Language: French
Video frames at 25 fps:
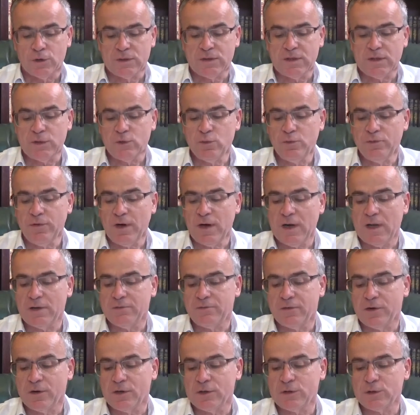sais souvent à
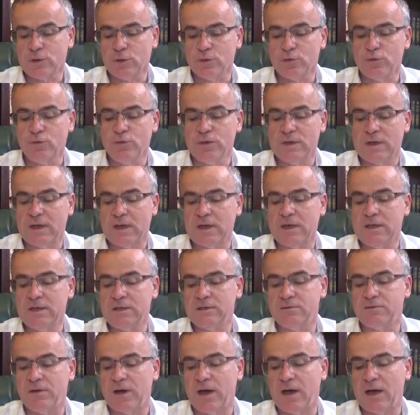l'avance quand une
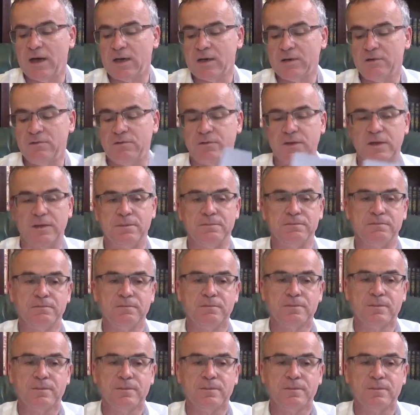crise va arriver.